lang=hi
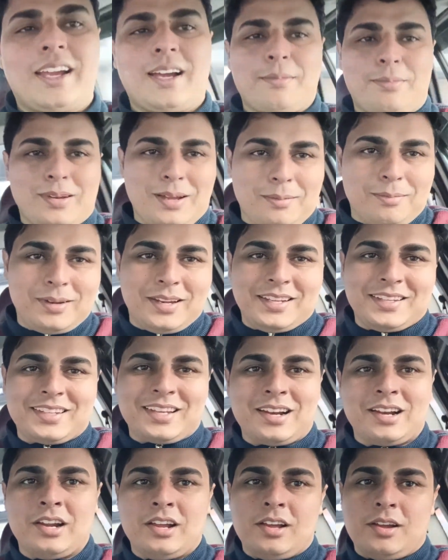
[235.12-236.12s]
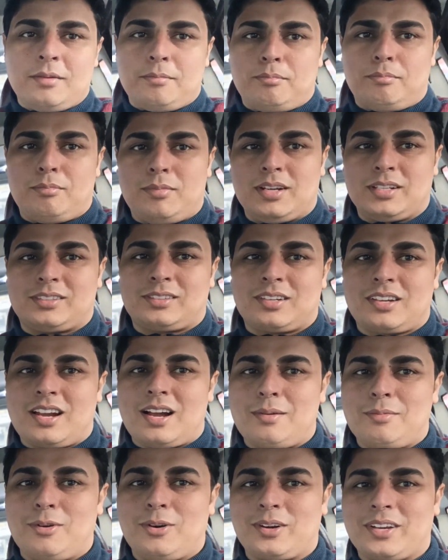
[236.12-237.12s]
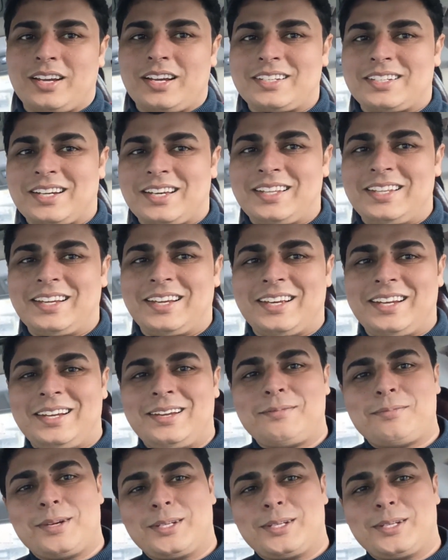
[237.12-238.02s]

गया अपना ब्लेजर मस्त काम हो गया शादी के लिए